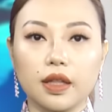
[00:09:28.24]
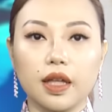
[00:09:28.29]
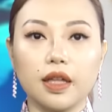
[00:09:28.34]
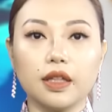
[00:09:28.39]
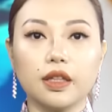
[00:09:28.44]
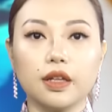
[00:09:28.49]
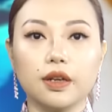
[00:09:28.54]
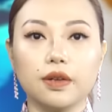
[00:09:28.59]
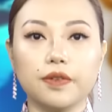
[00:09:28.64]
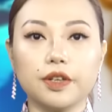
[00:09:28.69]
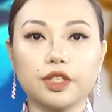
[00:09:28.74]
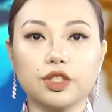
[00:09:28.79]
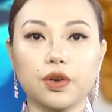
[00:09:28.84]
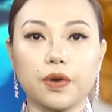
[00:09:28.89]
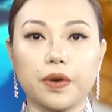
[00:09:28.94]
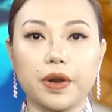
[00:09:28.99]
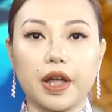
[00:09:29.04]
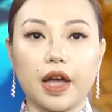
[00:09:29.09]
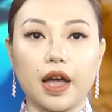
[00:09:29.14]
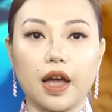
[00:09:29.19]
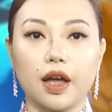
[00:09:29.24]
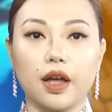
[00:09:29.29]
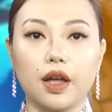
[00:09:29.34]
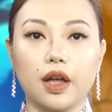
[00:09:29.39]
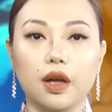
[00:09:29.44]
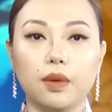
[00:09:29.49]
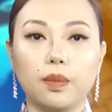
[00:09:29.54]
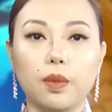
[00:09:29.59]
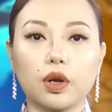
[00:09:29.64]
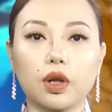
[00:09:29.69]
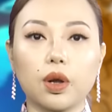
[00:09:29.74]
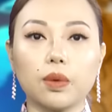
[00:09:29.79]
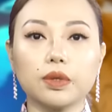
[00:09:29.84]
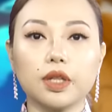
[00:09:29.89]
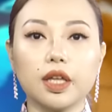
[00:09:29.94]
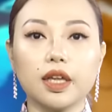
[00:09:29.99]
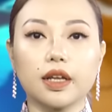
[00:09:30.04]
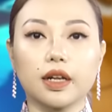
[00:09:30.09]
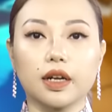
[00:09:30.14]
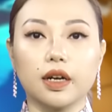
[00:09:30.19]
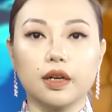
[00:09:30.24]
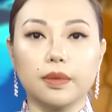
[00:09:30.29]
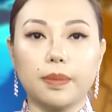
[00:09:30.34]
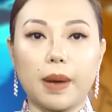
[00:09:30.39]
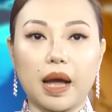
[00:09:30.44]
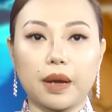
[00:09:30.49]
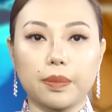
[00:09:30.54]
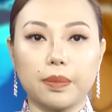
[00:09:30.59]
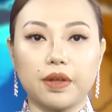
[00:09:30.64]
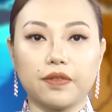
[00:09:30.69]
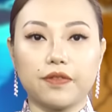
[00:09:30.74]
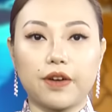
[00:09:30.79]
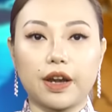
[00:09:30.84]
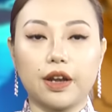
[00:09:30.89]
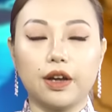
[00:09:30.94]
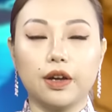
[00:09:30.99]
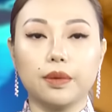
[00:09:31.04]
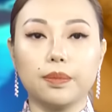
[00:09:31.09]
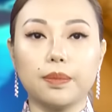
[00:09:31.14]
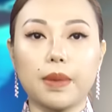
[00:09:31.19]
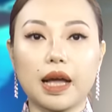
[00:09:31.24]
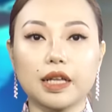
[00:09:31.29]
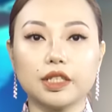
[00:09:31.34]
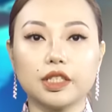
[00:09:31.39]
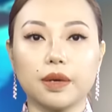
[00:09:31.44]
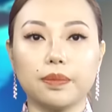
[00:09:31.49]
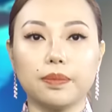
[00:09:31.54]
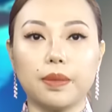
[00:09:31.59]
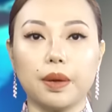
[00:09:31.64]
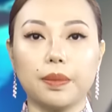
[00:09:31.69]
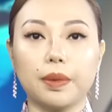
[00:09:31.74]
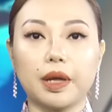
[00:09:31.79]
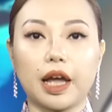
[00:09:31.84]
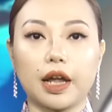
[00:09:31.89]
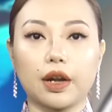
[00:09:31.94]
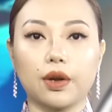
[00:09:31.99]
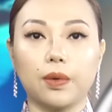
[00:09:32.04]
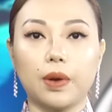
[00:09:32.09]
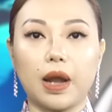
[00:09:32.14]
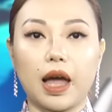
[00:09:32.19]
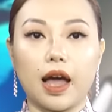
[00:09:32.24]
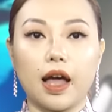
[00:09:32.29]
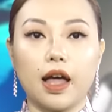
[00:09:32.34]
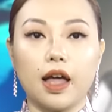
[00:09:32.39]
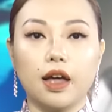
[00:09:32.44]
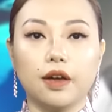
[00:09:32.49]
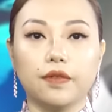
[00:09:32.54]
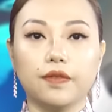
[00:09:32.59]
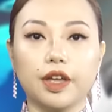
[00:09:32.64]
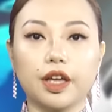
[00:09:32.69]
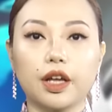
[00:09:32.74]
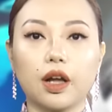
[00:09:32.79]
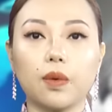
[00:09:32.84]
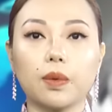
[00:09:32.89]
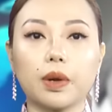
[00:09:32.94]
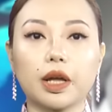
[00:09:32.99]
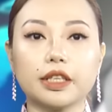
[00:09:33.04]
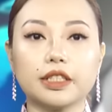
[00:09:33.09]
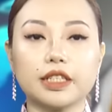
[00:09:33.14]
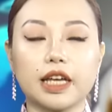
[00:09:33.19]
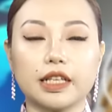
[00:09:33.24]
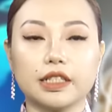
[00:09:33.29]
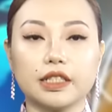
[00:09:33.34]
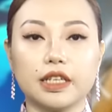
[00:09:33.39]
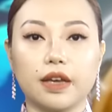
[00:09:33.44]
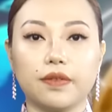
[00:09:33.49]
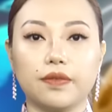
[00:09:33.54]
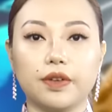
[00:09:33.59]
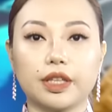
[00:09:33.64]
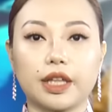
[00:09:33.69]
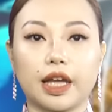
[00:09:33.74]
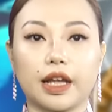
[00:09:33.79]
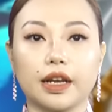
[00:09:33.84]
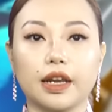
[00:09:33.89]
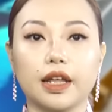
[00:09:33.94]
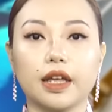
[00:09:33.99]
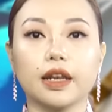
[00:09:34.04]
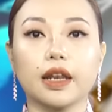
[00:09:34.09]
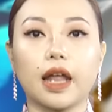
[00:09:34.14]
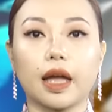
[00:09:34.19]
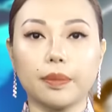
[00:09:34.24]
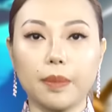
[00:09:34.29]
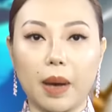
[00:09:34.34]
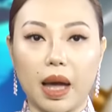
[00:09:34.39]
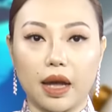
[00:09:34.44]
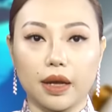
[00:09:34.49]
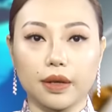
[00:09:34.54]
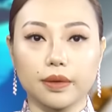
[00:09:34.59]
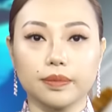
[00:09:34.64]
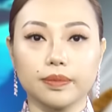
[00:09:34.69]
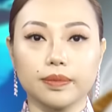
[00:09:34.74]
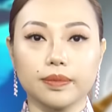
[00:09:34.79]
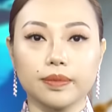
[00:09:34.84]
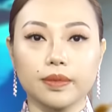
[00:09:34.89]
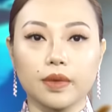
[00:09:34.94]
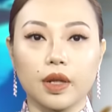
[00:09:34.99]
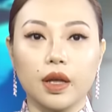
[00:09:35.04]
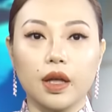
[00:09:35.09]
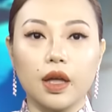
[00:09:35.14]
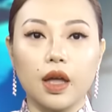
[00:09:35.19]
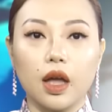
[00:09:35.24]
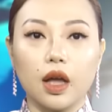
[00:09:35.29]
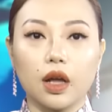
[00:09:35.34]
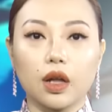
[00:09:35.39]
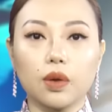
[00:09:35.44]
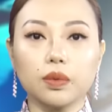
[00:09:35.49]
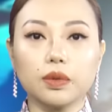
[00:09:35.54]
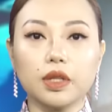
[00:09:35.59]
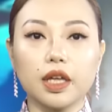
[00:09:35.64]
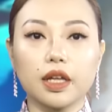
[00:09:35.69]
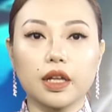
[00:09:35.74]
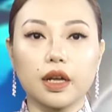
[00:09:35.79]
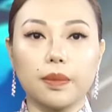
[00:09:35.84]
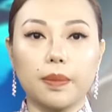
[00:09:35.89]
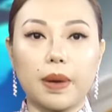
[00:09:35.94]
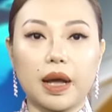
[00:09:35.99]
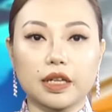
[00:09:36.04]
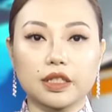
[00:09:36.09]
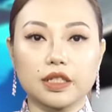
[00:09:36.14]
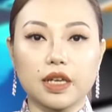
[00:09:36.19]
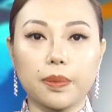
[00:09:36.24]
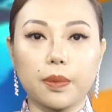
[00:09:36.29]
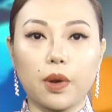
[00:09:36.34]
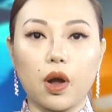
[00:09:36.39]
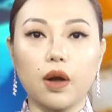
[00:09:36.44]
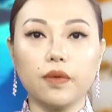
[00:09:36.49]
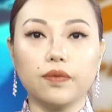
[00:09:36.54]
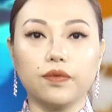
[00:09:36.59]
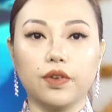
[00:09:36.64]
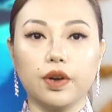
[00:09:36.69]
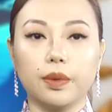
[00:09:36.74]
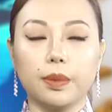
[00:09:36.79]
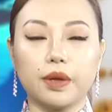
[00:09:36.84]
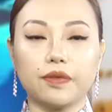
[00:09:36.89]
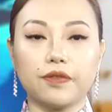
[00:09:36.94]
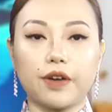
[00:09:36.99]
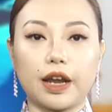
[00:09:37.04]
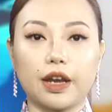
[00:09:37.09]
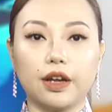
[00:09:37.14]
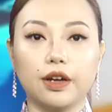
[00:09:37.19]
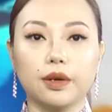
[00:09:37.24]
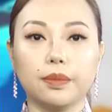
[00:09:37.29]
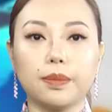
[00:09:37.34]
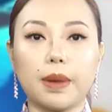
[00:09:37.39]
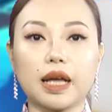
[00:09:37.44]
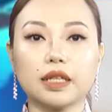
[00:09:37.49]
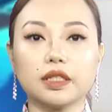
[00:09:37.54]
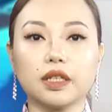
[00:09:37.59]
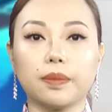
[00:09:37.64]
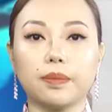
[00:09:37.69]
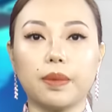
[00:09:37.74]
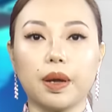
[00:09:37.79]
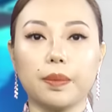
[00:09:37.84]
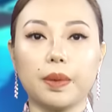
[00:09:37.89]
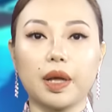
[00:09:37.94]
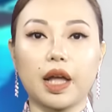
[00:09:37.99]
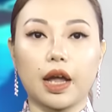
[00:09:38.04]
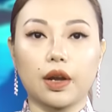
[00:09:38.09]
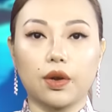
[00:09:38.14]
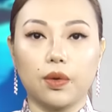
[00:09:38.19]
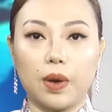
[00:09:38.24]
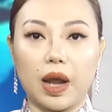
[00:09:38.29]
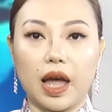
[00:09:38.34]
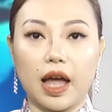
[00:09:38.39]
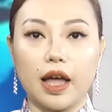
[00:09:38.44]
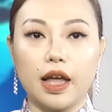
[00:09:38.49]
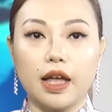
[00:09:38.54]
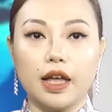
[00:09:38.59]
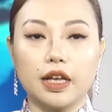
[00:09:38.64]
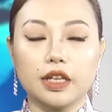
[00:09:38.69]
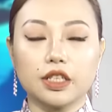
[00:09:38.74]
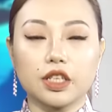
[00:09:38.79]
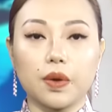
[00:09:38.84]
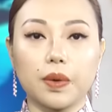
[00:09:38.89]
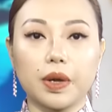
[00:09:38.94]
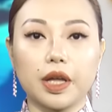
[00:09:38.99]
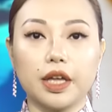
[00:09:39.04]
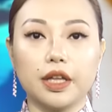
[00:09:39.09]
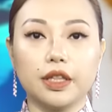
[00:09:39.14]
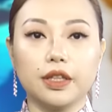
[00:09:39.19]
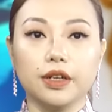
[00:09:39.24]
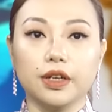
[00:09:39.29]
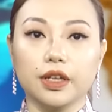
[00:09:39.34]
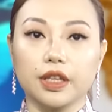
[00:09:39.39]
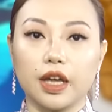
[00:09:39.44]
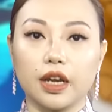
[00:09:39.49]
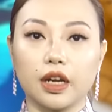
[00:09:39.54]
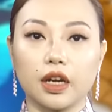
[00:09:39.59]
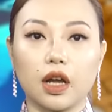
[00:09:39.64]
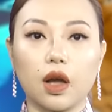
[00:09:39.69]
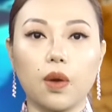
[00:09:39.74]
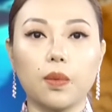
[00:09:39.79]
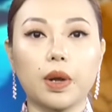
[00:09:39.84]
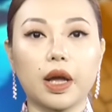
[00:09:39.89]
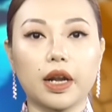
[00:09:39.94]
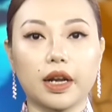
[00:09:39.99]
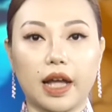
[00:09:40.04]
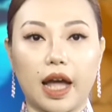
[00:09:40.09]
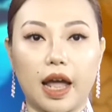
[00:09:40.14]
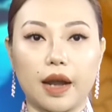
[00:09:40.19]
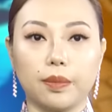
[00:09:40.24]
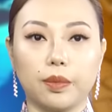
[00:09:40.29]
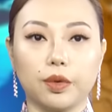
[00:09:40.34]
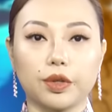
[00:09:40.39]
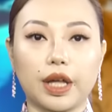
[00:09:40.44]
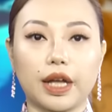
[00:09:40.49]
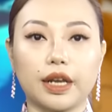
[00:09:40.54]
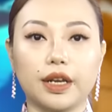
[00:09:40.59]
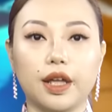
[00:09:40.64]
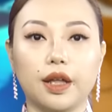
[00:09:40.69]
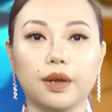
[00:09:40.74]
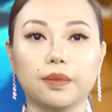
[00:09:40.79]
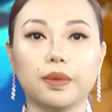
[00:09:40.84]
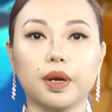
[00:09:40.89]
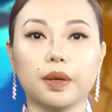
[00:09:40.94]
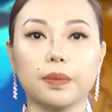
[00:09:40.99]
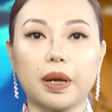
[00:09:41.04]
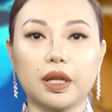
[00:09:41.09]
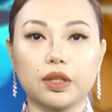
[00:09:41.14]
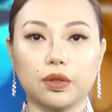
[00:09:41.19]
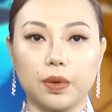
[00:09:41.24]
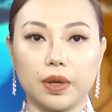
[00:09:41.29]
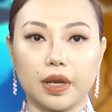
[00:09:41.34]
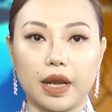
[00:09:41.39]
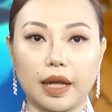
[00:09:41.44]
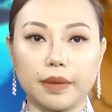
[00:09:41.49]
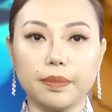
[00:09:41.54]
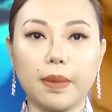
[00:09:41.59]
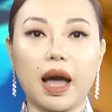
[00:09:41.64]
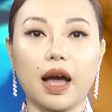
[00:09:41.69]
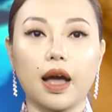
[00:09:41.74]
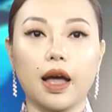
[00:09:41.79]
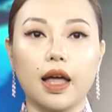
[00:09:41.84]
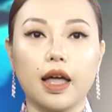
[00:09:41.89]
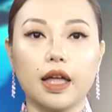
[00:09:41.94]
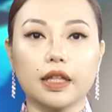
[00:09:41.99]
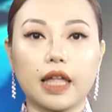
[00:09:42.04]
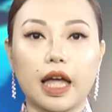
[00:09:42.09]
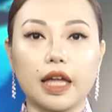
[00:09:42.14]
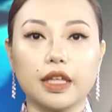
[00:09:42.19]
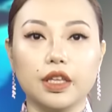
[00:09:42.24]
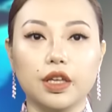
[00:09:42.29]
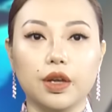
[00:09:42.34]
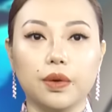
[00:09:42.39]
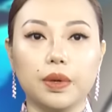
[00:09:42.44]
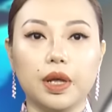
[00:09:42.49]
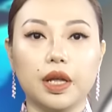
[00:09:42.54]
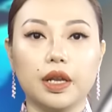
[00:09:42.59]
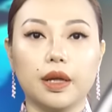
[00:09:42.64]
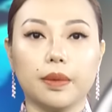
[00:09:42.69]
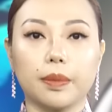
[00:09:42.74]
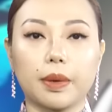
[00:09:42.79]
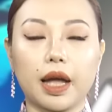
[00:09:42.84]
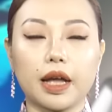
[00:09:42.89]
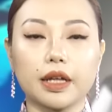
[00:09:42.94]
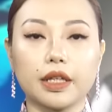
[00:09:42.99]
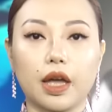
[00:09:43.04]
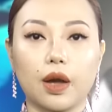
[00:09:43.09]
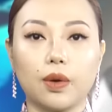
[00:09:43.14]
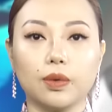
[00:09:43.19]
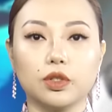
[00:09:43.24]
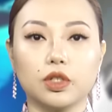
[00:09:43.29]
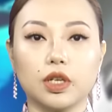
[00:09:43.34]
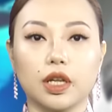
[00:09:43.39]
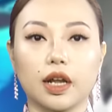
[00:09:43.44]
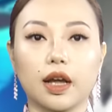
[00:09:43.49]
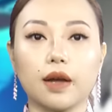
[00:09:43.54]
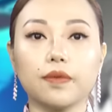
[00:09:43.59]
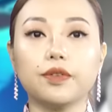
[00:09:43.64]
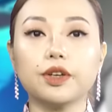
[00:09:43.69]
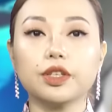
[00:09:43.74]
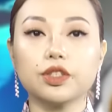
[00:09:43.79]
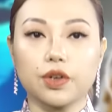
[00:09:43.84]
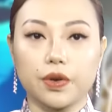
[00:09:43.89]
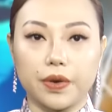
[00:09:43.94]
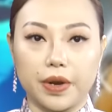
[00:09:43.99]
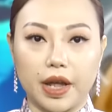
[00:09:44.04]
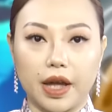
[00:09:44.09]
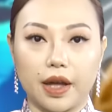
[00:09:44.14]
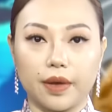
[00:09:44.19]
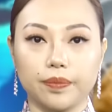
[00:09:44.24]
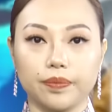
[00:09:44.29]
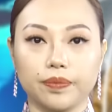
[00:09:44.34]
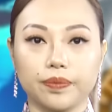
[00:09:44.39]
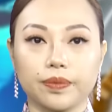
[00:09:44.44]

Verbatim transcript: Tin từ Victoria, một công ty cờ bạc bị phạt hơn 370.000 đô la vì không ngăn chặn trẻ vị thành niên đánh bạc. Công ty cờ bạc Tapcop vừa bị phạt hơn 370.000 đô la sau khi thừa nhận không ngăn cản một thanh niên 17 tuổi đánh bạc tại nhiều địa điểm khác nhau trên khắp Victoria.